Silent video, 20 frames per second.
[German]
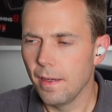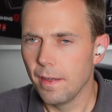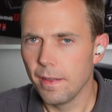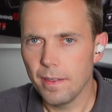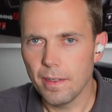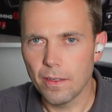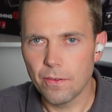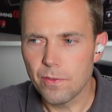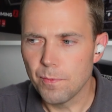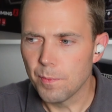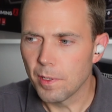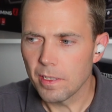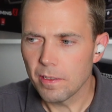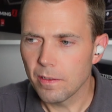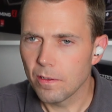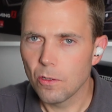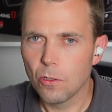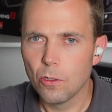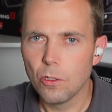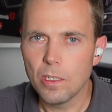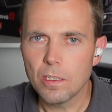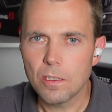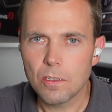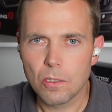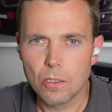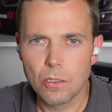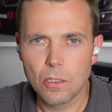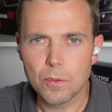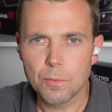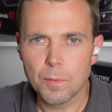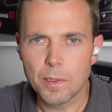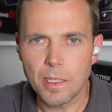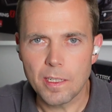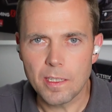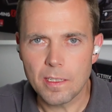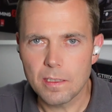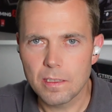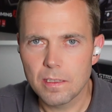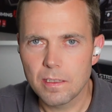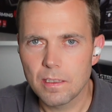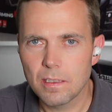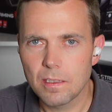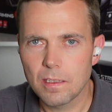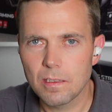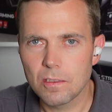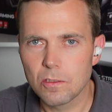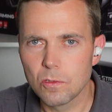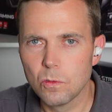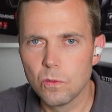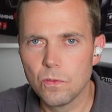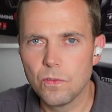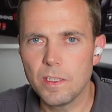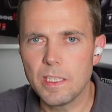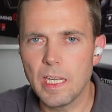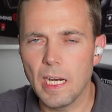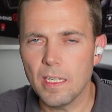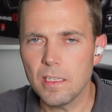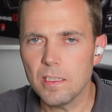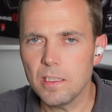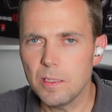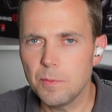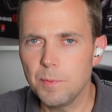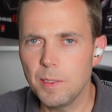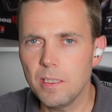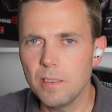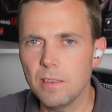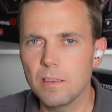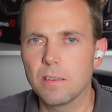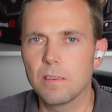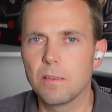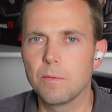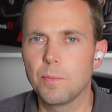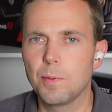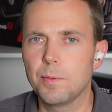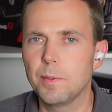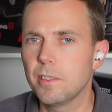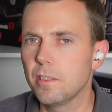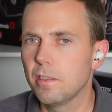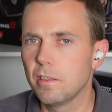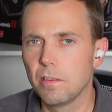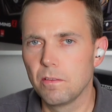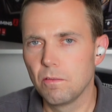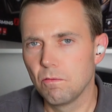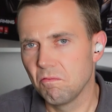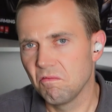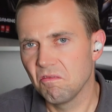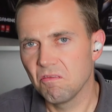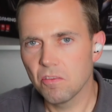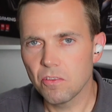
Ja, wie man hört, hört man eigentlich so gut wie gar nichts mehr. Ein bisschen